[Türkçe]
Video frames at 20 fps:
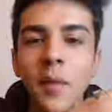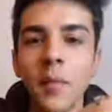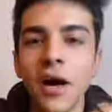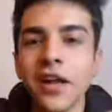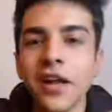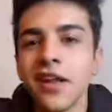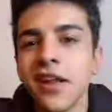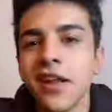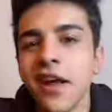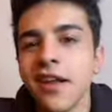
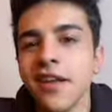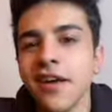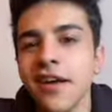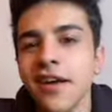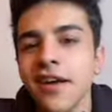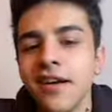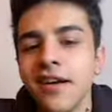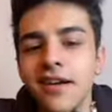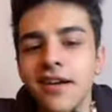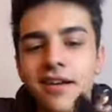Amanın
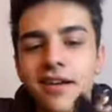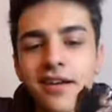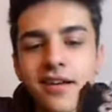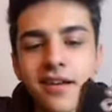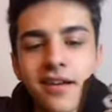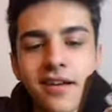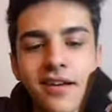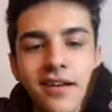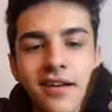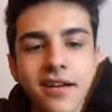anı.
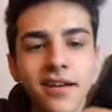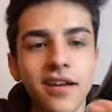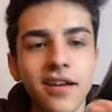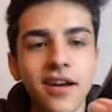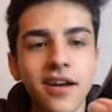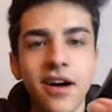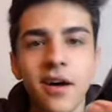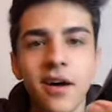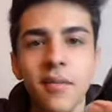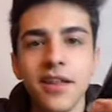
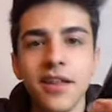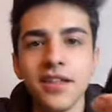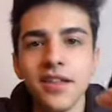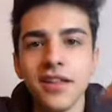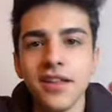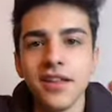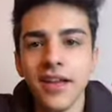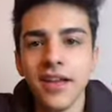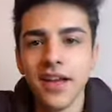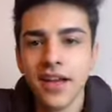Aman
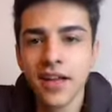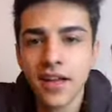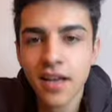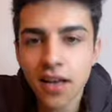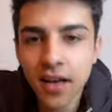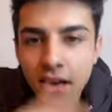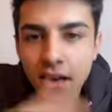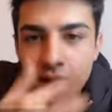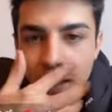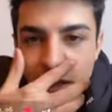nana.
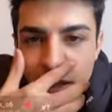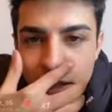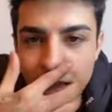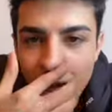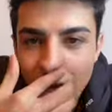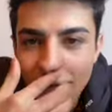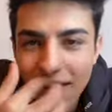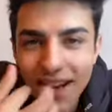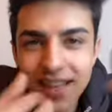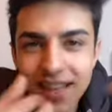
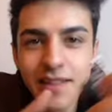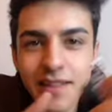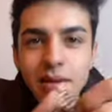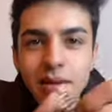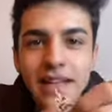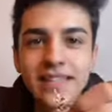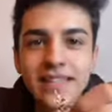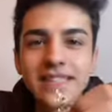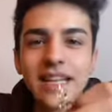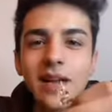Şevval
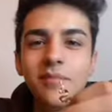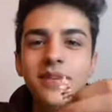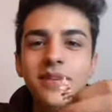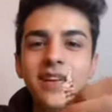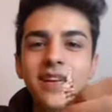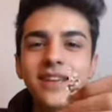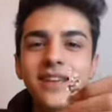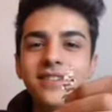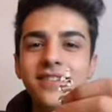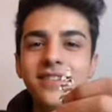Yılmaz'dan
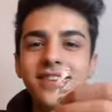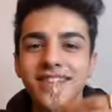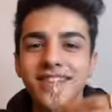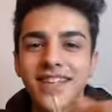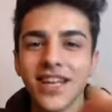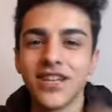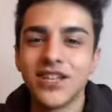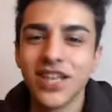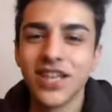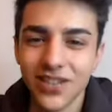bir
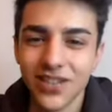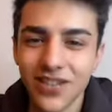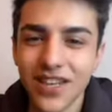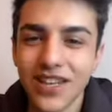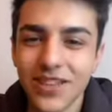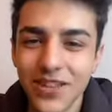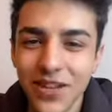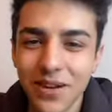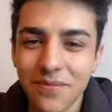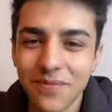teşekkür
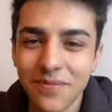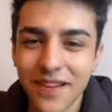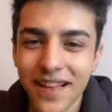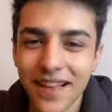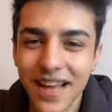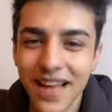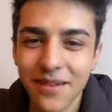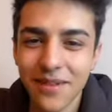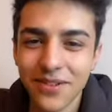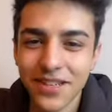ediyorum
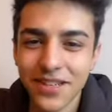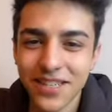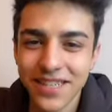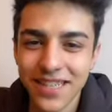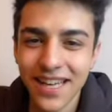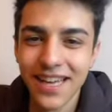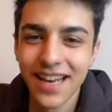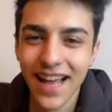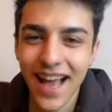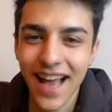Palayabr
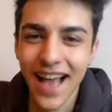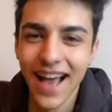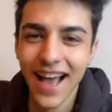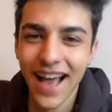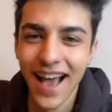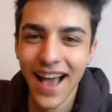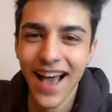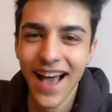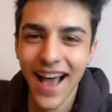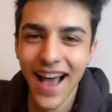için.
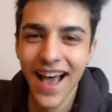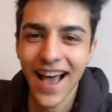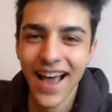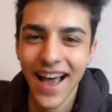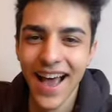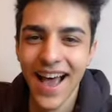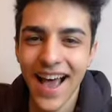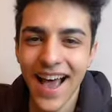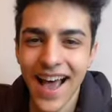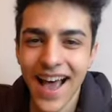
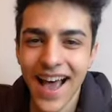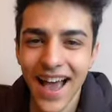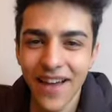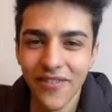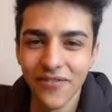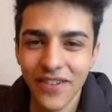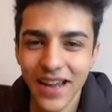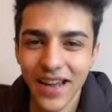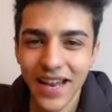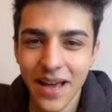
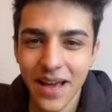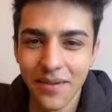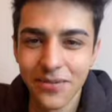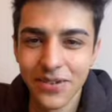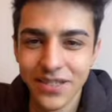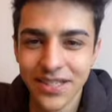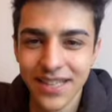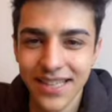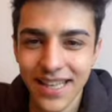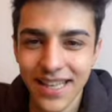Ah, Palayabr
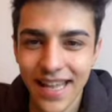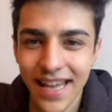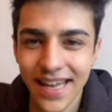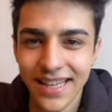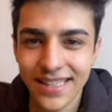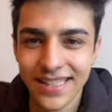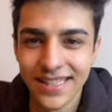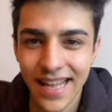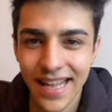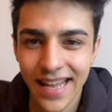için
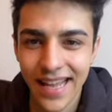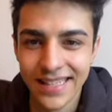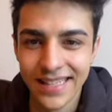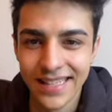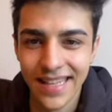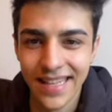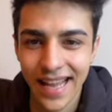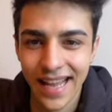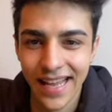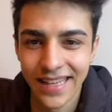thanks
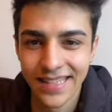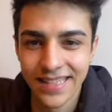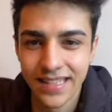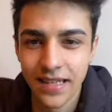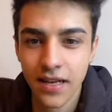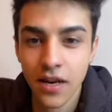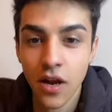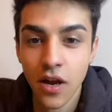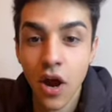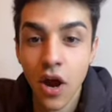thanks thanks.
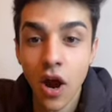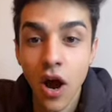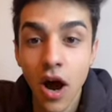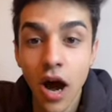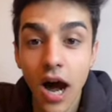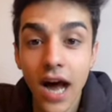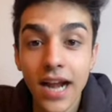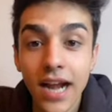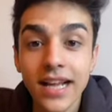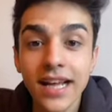
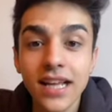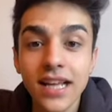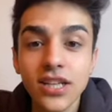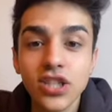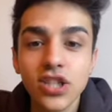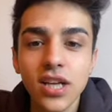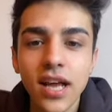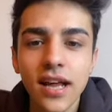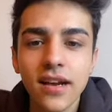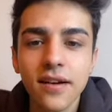
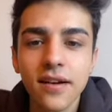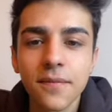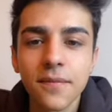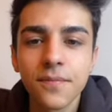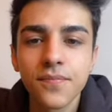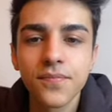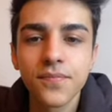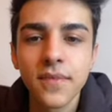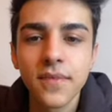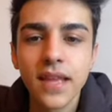Arkadaşlar
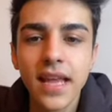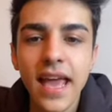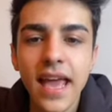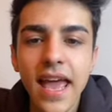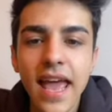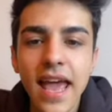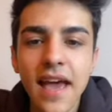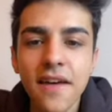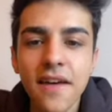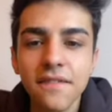
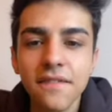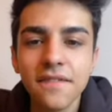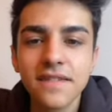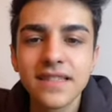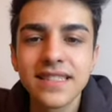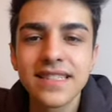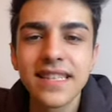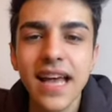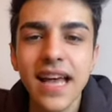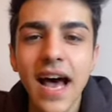
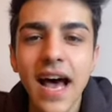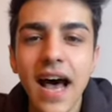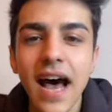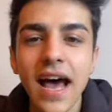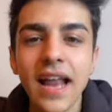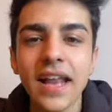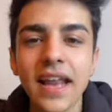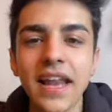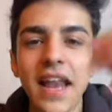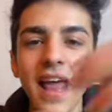
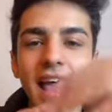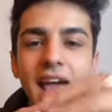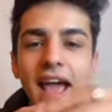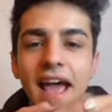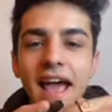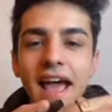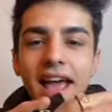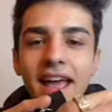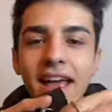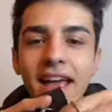
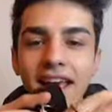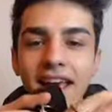efsane.